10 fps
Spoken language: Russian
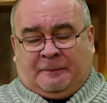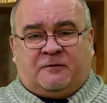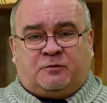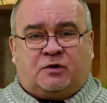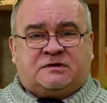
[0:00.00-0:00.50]

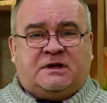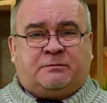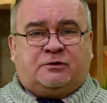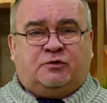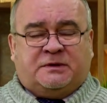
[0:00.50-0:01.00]
в спортзал
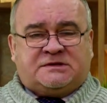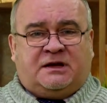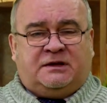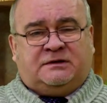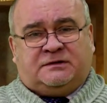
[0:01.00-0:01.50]
придут
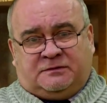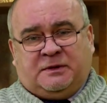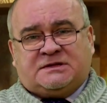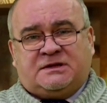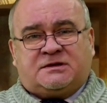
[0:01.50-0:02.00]
пацаны с
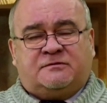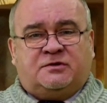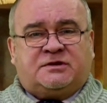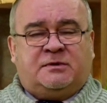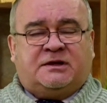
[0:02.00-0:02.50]
спецстажем 8